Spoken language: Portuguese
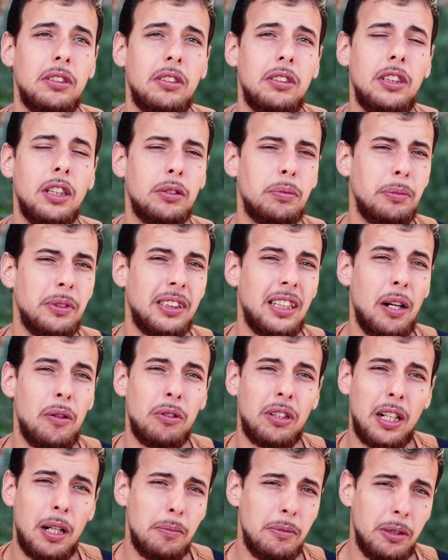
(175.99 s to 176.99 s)
Deus, me dá um
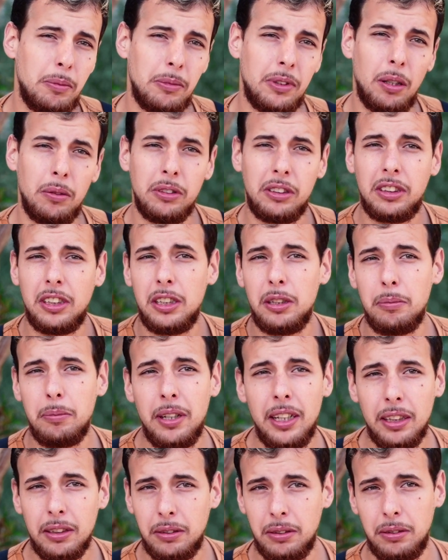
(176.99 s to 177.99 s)
caminho, me dá um
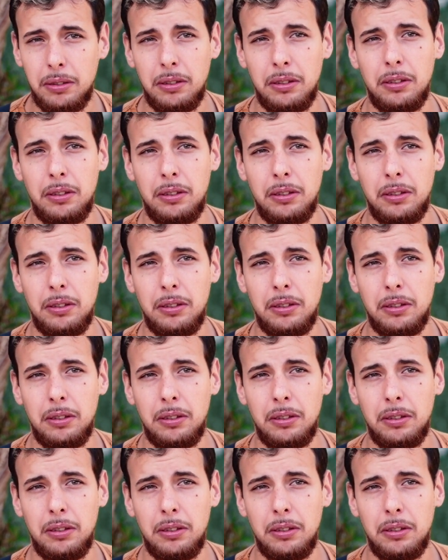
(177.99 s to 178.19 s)
discernimento,